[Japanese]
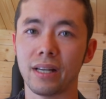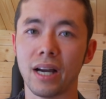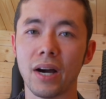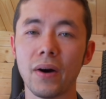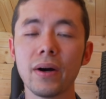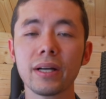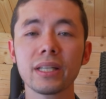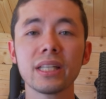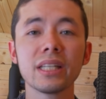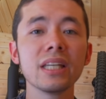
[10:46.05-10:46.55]

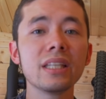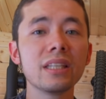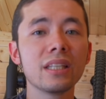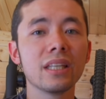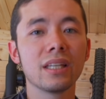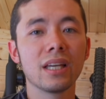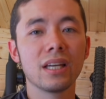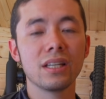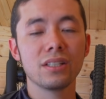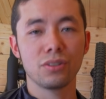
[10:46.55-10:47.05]
乾ききっ
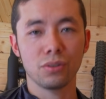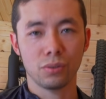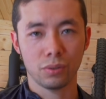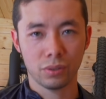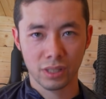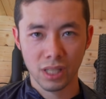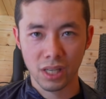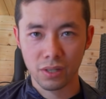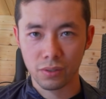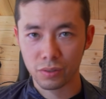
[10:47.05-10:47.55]
てない状
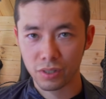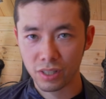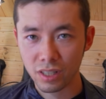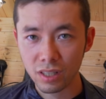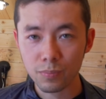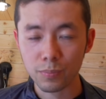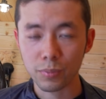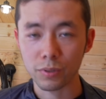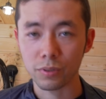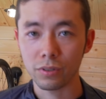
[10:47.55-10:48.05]
態を
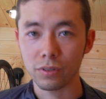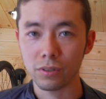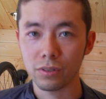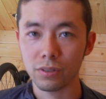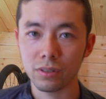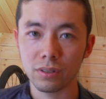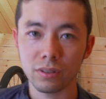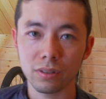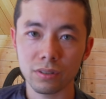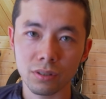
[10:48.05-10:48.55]
キープ
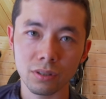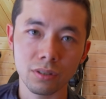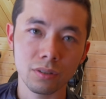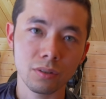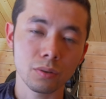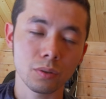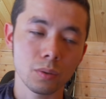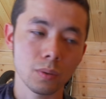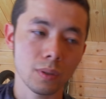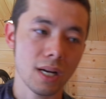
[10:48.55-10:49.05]
する
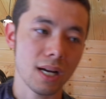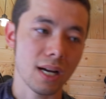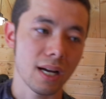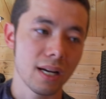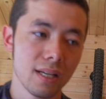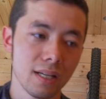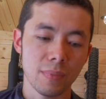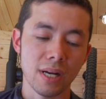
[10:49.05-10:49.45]
ことが、